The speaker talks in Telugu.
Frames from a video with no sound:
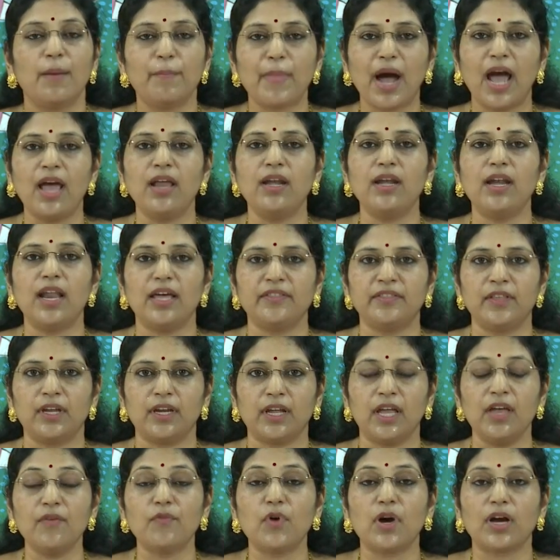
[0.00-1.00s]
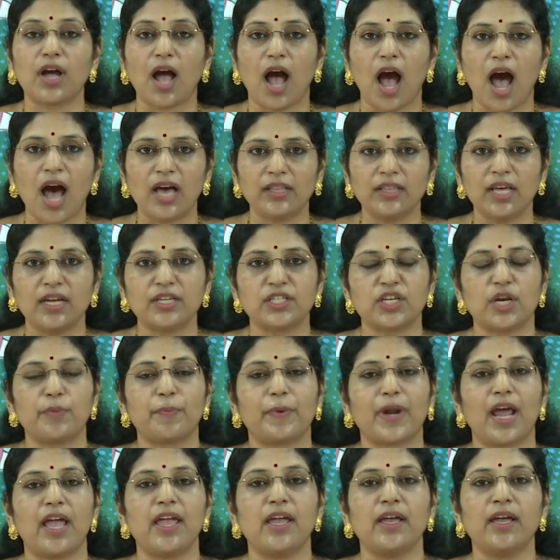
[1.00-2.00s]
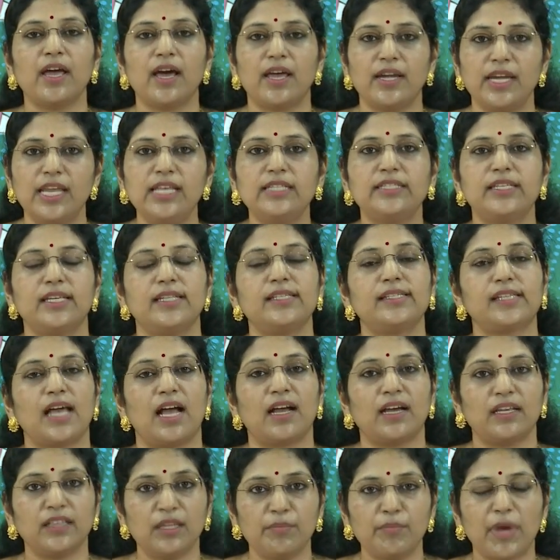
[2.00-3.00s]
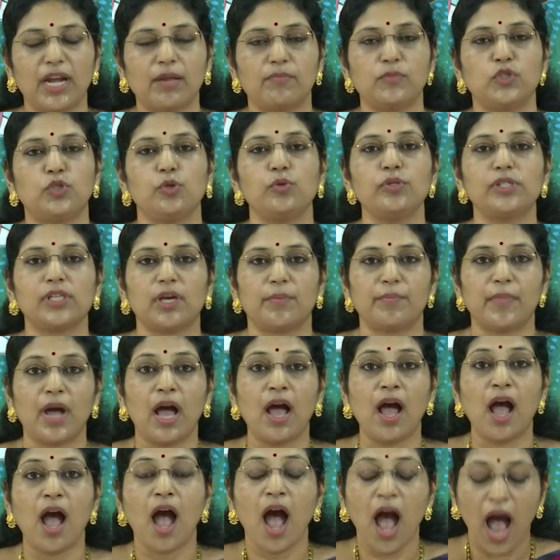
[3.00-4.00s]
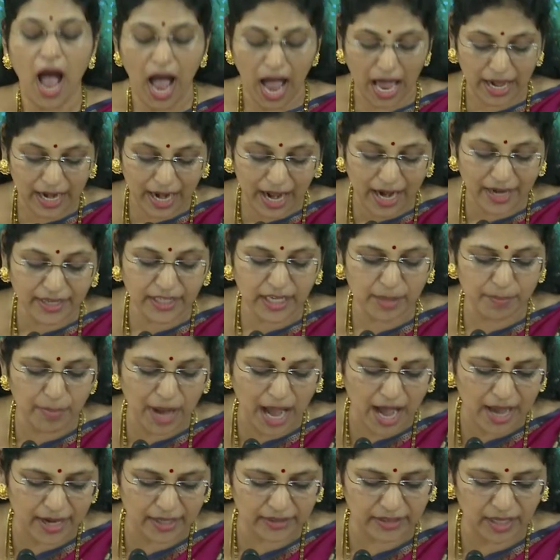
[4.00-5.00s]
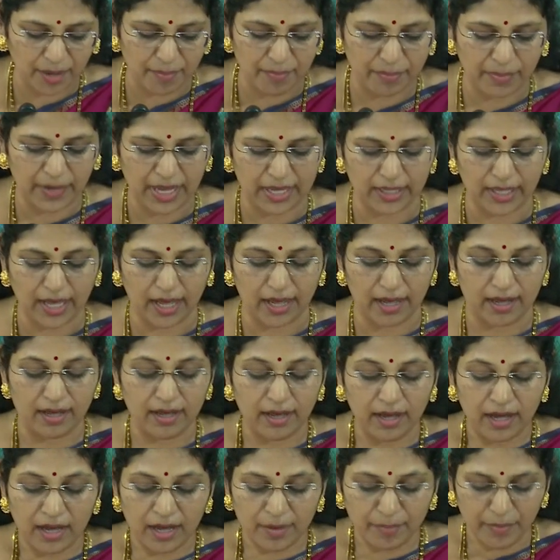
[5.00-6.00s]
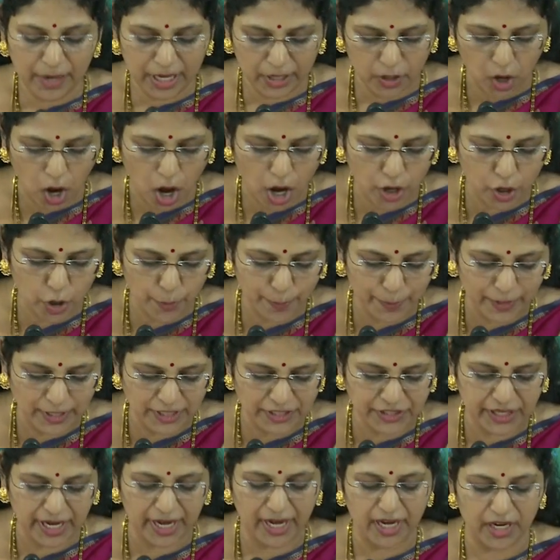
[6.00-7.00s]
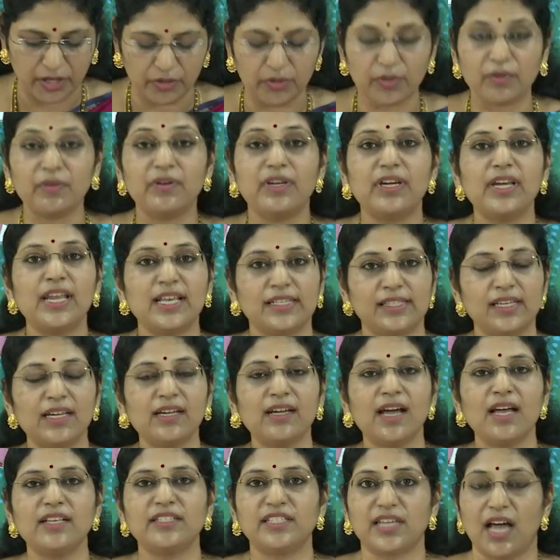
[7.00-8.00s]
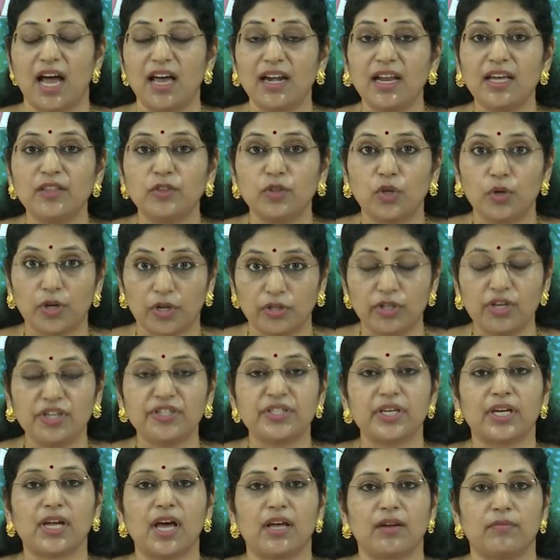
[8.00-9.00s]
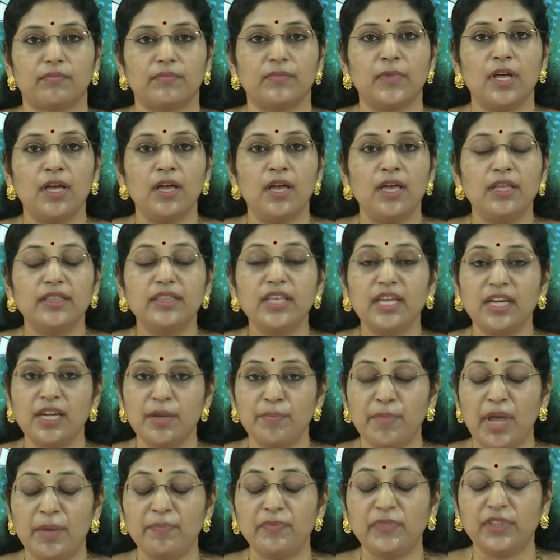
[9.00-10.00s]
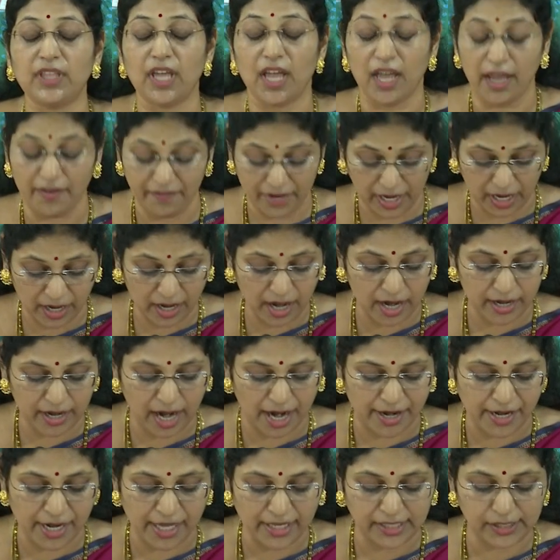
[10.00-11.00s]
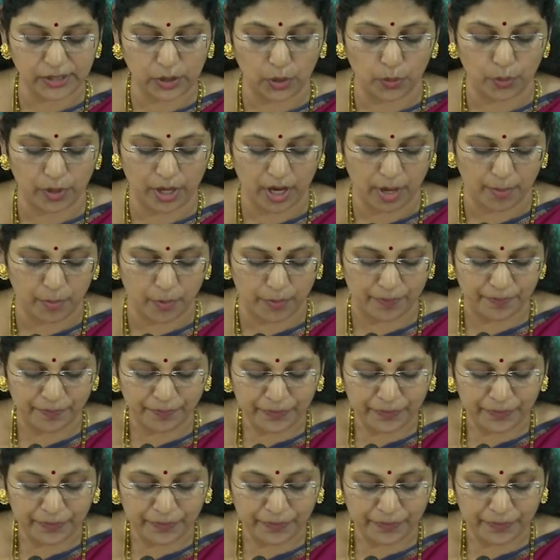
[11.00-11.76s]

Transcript: మహిళలందరికీ ఒక ఆదర్శప్రాయంగా నిలిచిన సంగతి మనం చూసాం అలాంటి భారతం మీద మీరు ఆరోపణలు చేయడం నిజంగా చాలా దురదృష్టకరం దీన్ని మేము తీవ్రంగా ఖండిస్తూ ఉన్నాము